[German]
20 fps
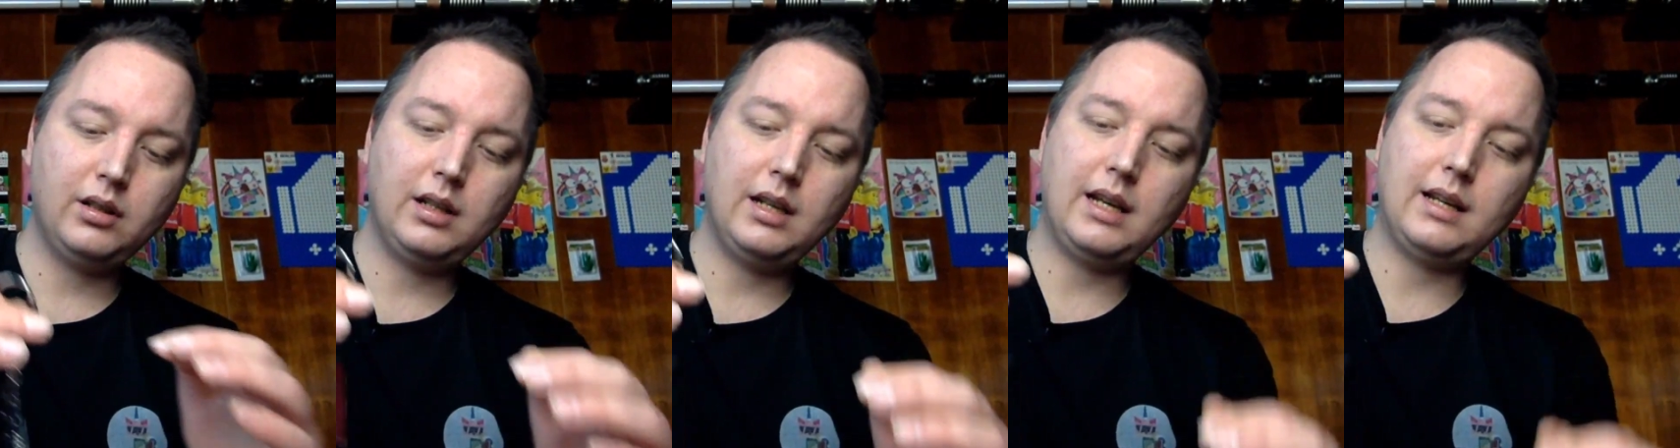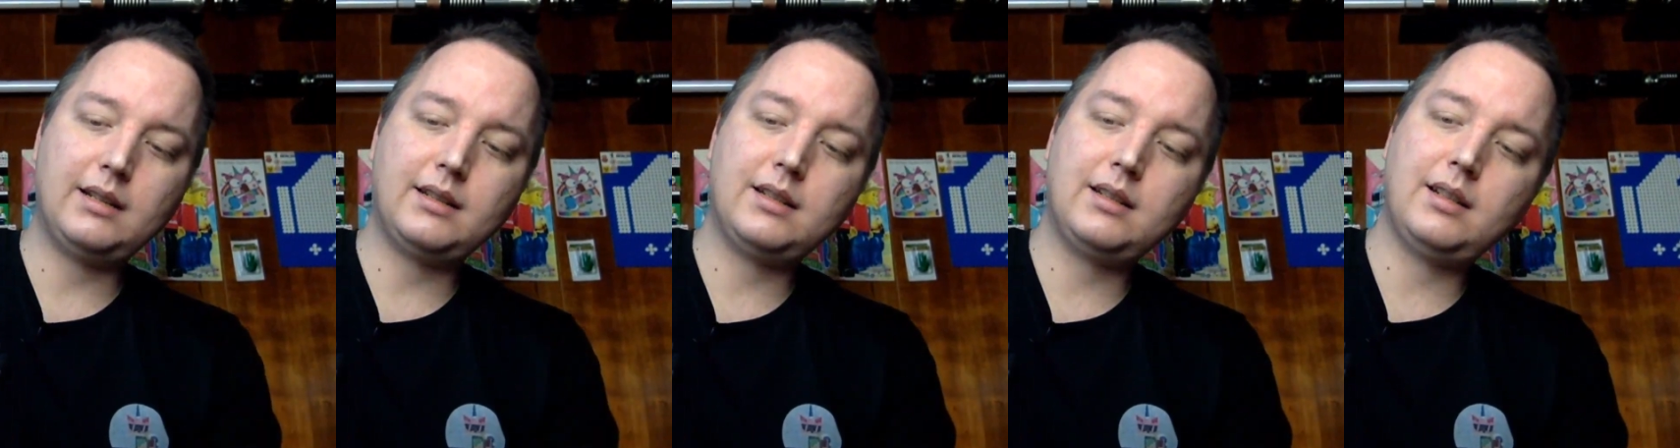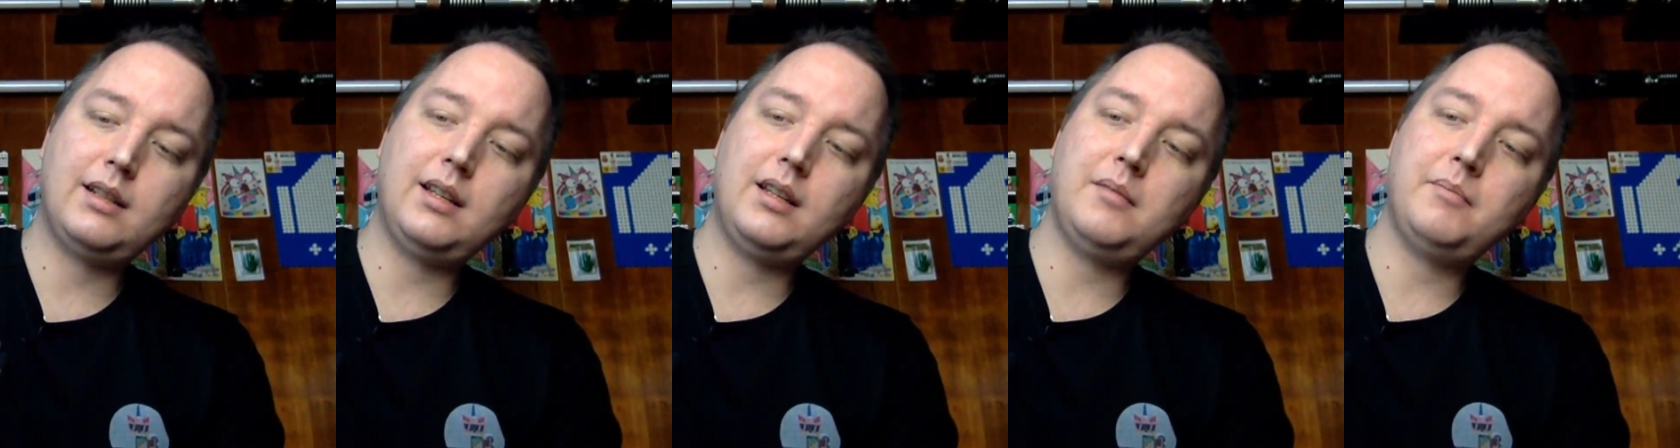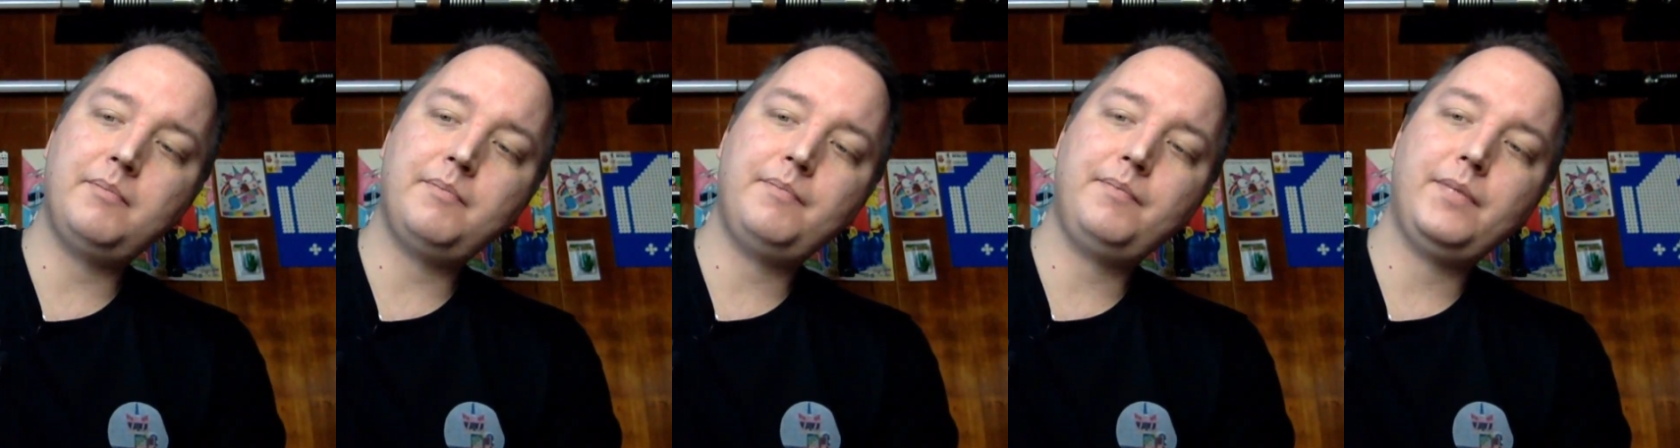
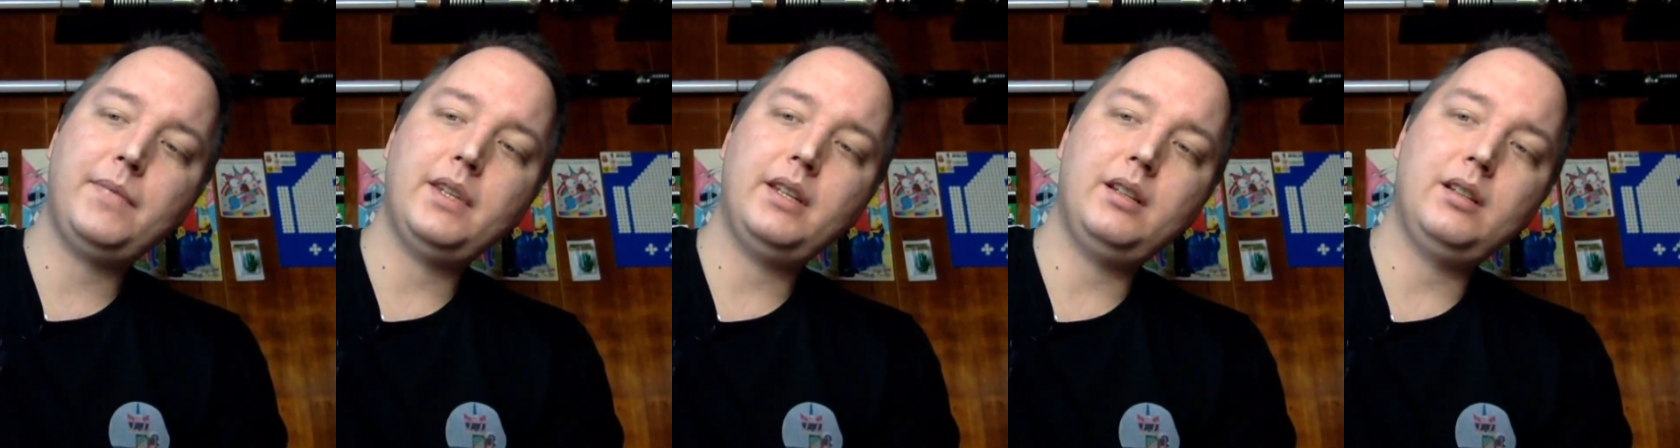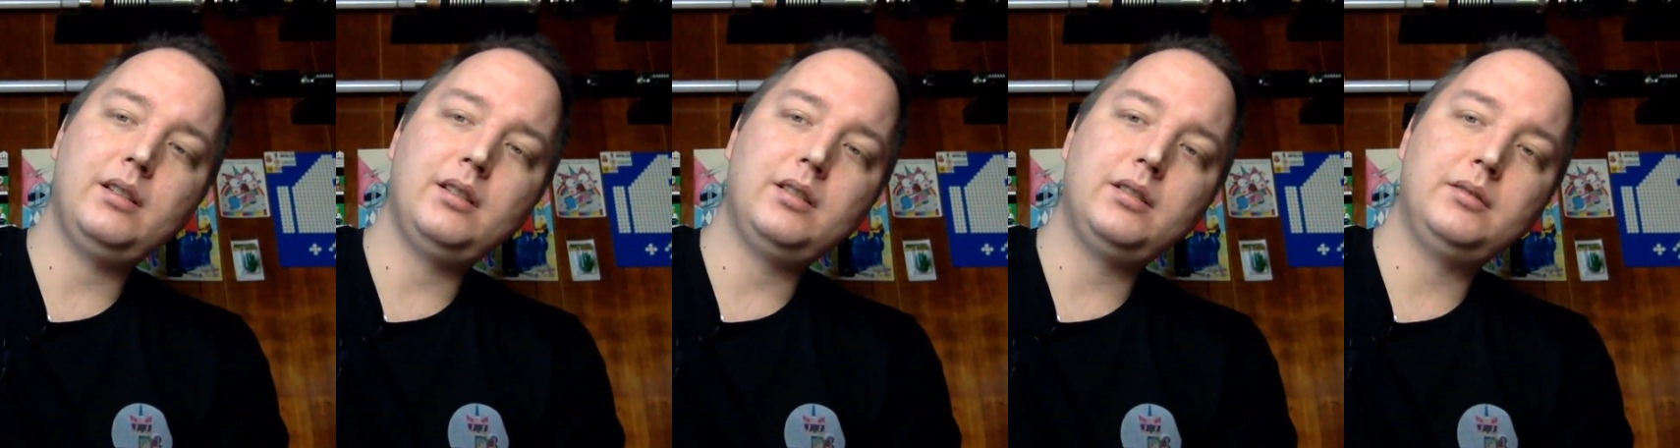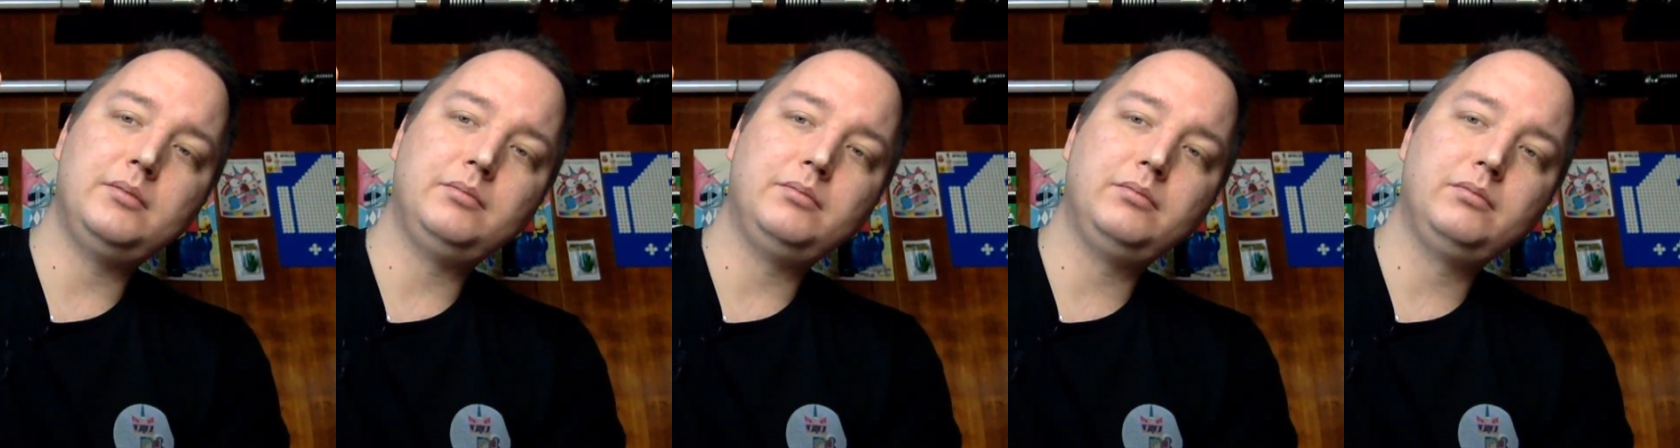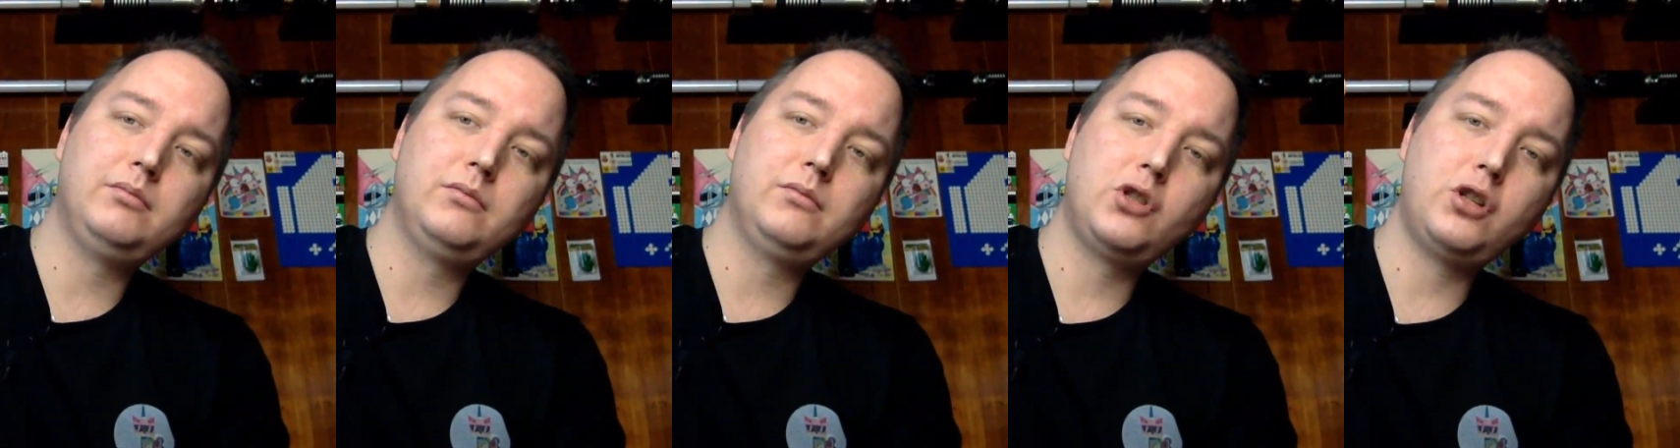extrem
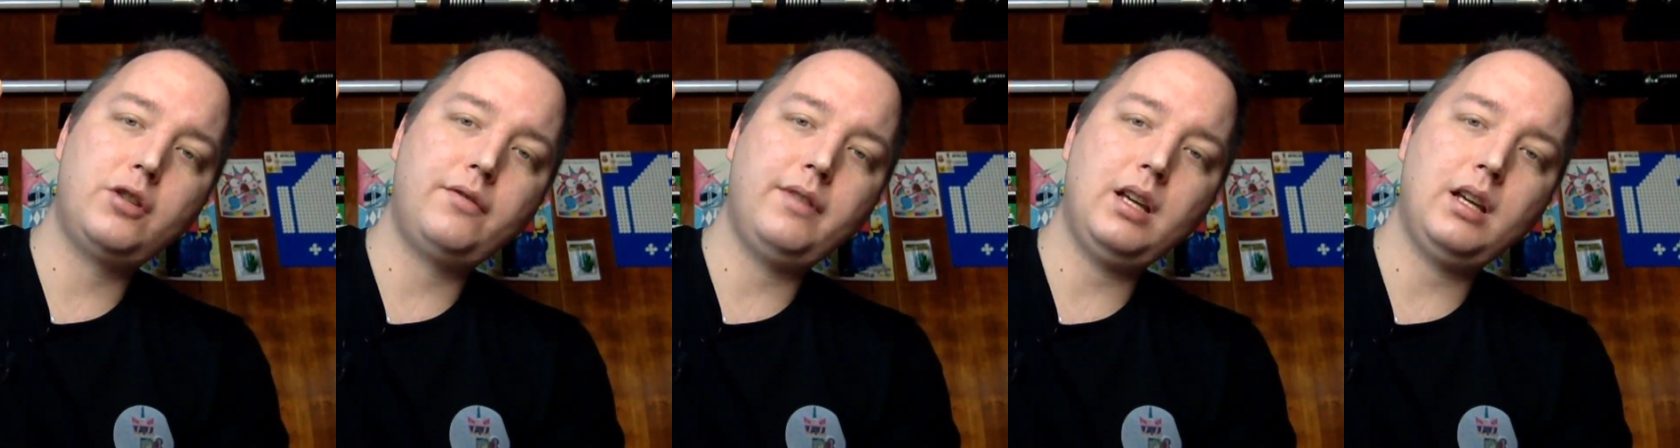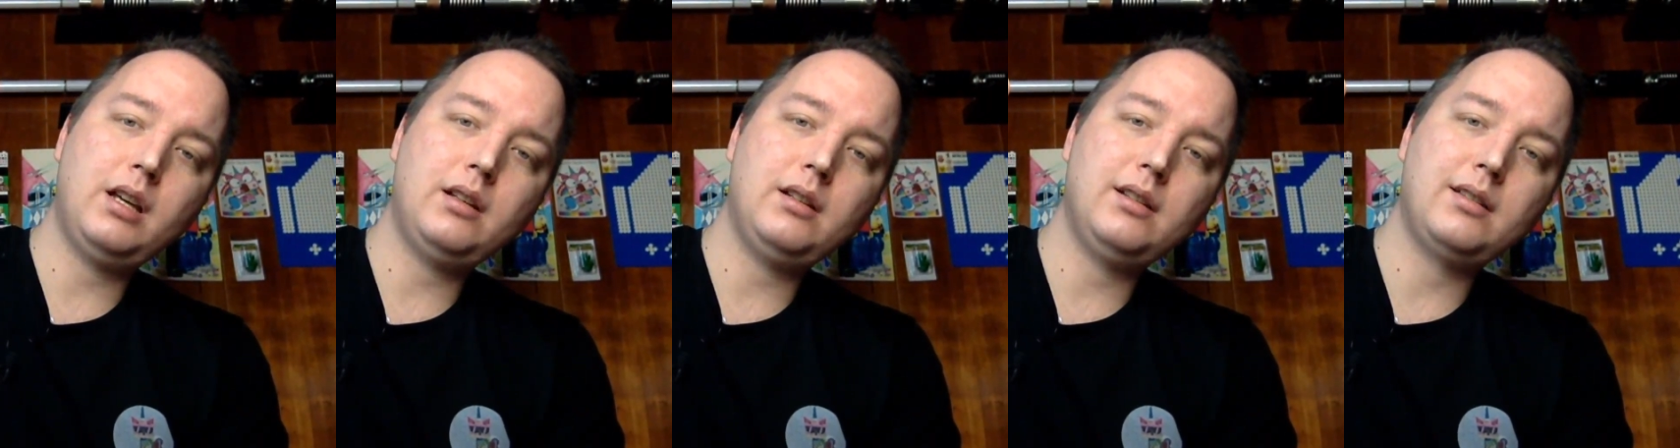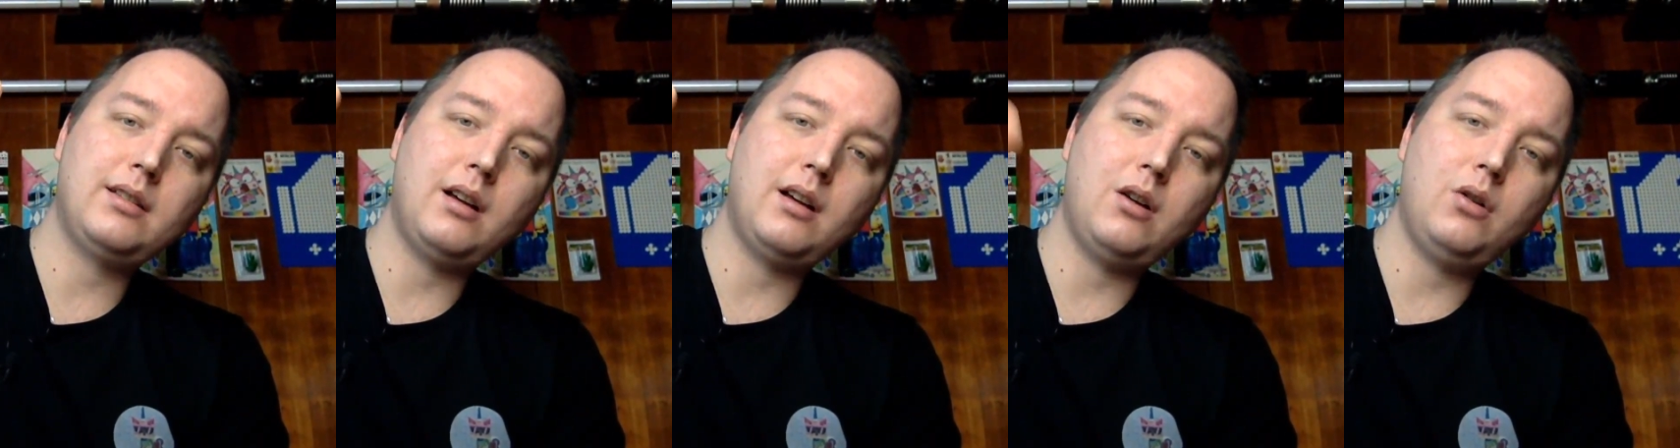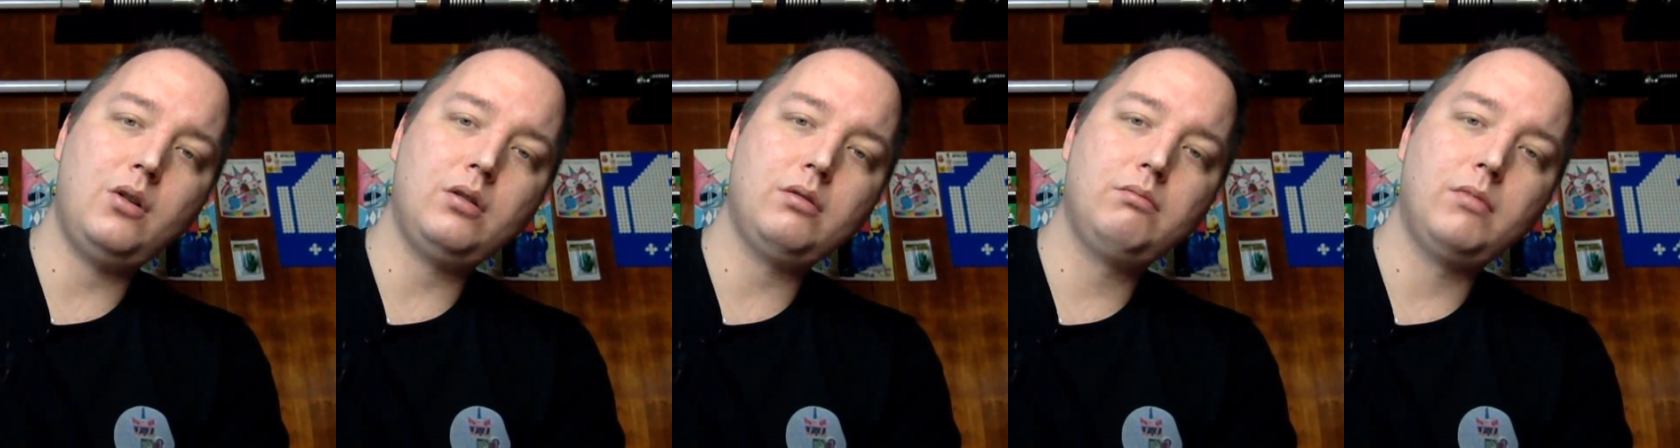ähm, schwer ist er auch.